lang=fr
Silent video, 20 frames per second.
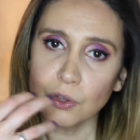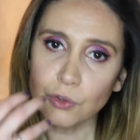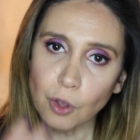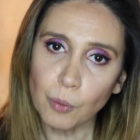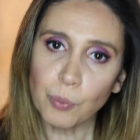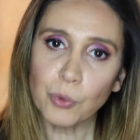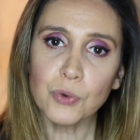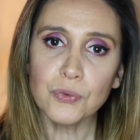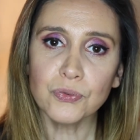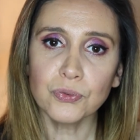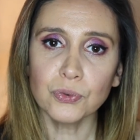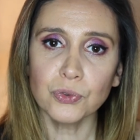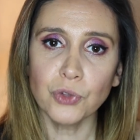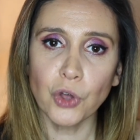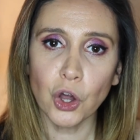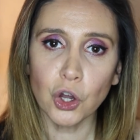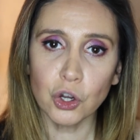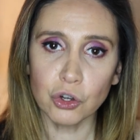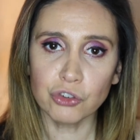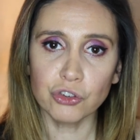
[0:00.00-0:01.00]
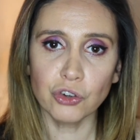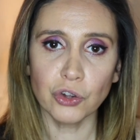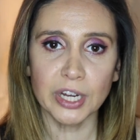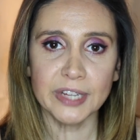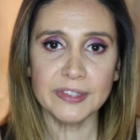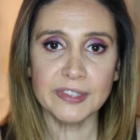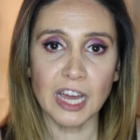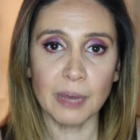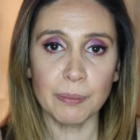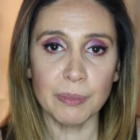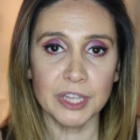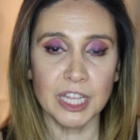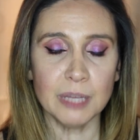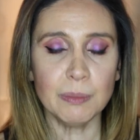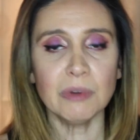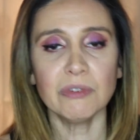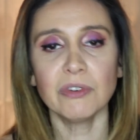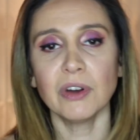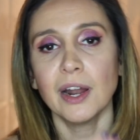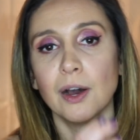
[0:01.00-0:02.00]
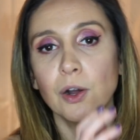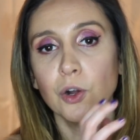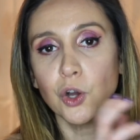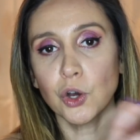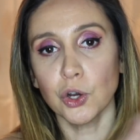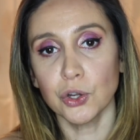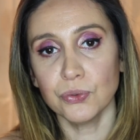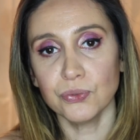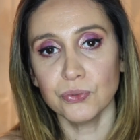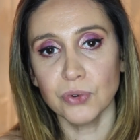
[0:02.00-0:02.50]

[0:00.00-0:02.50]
en profondeur quand je l'aurai terminé mais voilà encore une